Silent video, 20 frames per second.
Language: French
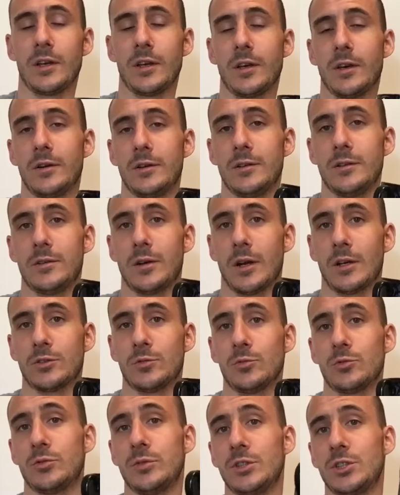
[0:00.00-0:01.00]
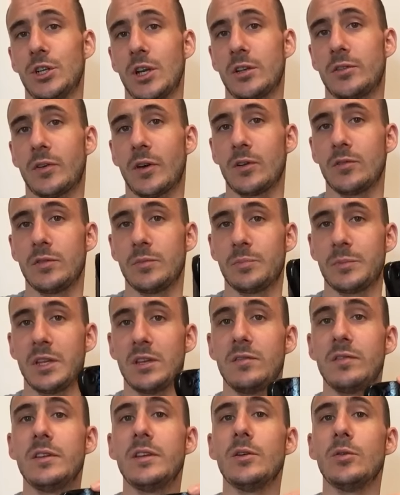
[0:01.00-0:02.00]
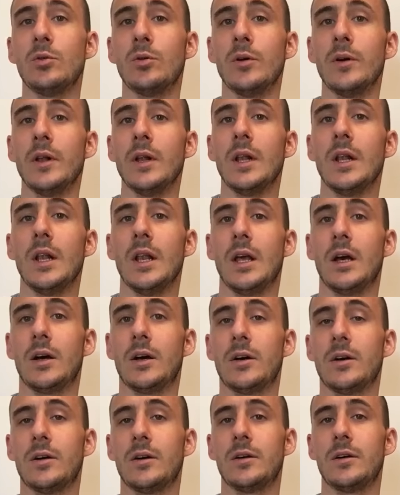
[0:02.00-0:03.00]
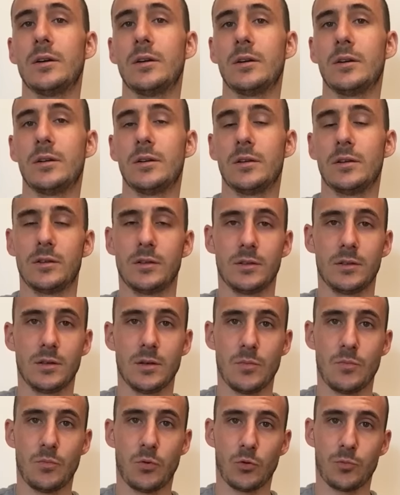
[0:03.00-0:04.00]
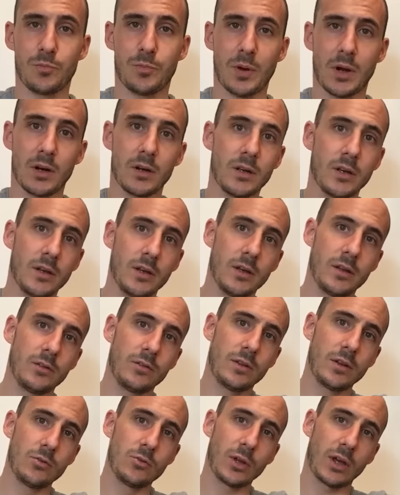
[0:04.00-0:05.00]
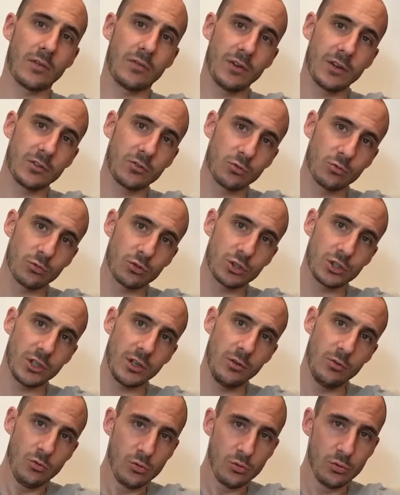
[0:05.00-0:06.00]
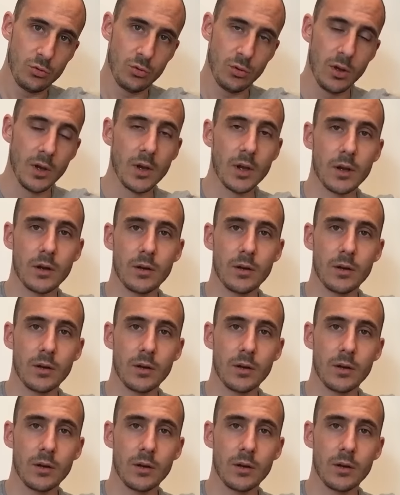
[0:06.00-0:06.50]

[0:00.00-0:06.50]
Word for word: Et voilà, je me suis dit que j'allais te faire une petite vidéo pour te parler d'une réflexion que j'ai eue